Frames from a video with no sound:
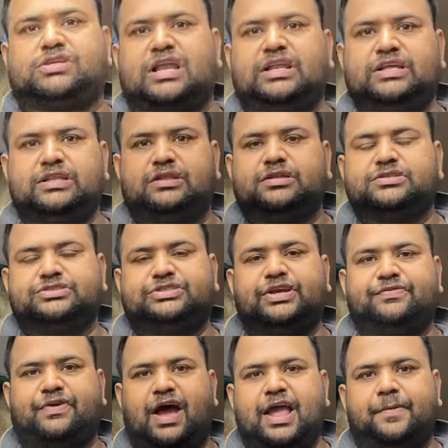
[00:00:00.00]
चालीस
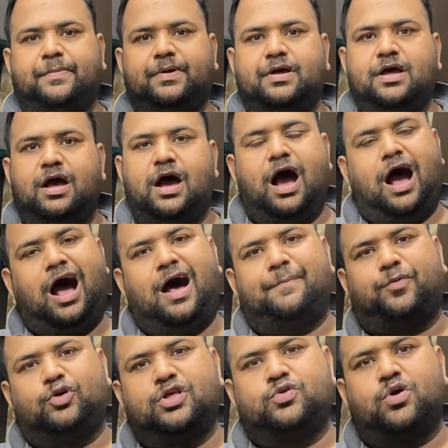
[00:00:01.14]
जी फाइव
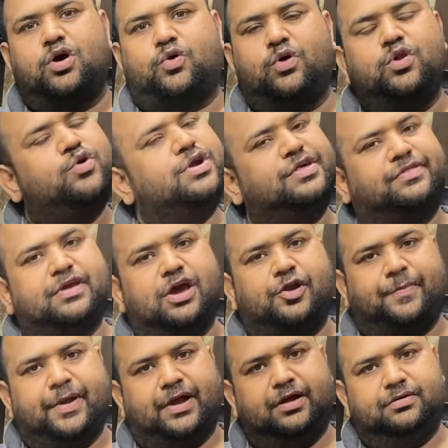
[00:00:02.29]
आपको दूंगा कुल उन्नीस हजार
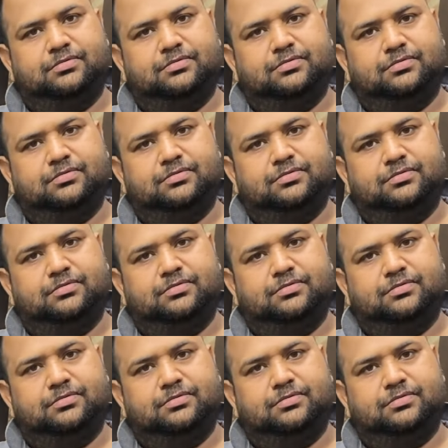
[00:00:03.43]
रूपए का